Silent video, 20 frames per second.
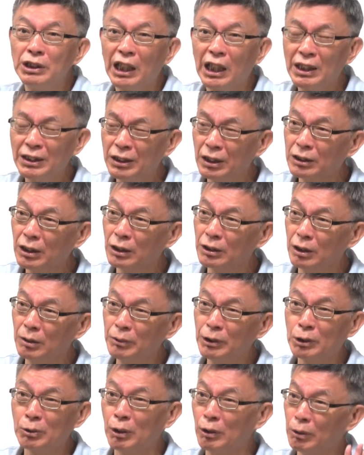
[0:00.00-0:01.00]
reality 到底有
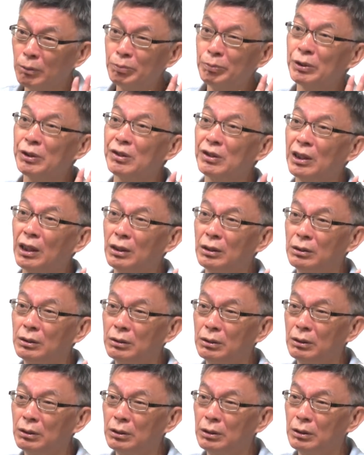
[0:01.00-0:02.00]
没有鬼，我们不知道。
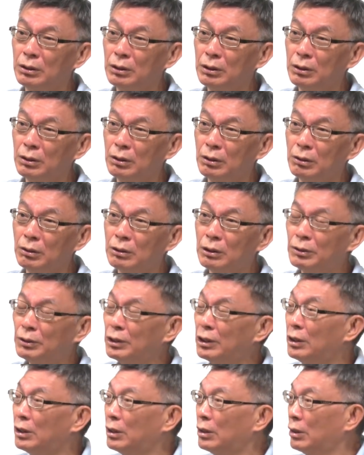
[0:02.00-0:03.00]
我
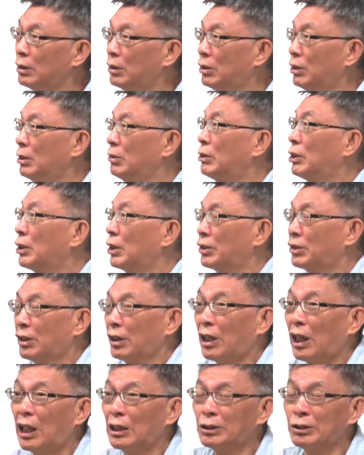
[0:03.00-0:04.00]
因因为有个
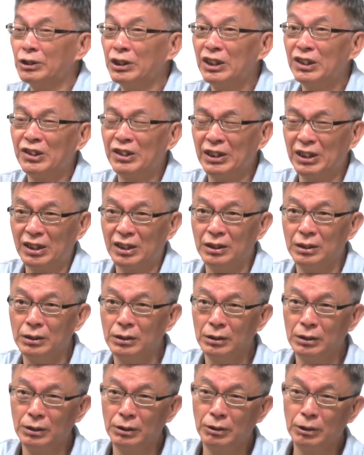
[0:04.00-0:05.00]
叫 agnostic，
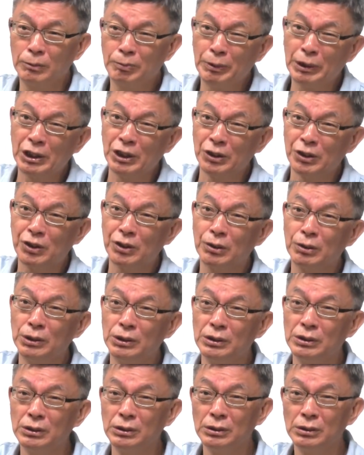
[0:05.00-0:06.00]
就是不可知论，